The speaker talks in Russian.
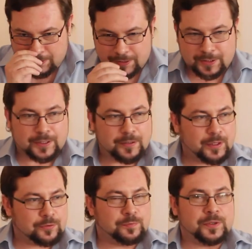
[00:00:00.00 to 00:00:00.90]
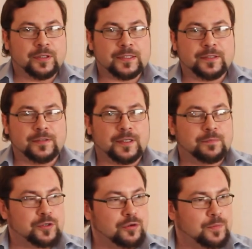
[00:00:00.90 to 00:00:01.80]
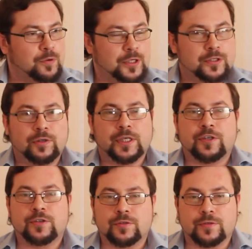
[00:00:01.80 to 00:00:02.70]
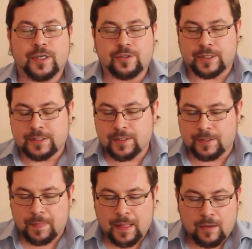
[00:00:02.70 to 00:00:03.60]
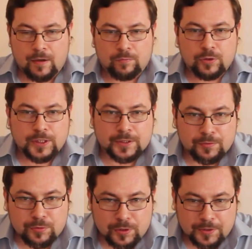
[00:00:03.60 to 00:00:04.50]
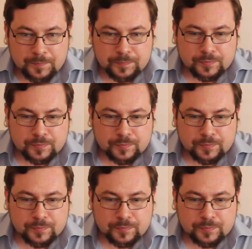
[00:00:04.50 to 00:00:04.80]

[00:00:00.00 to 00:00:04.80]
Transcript: знаете, как банку пива открыл, там пошел по улице, ой, я решил сегодня нажраться. Нет, водка это все-таки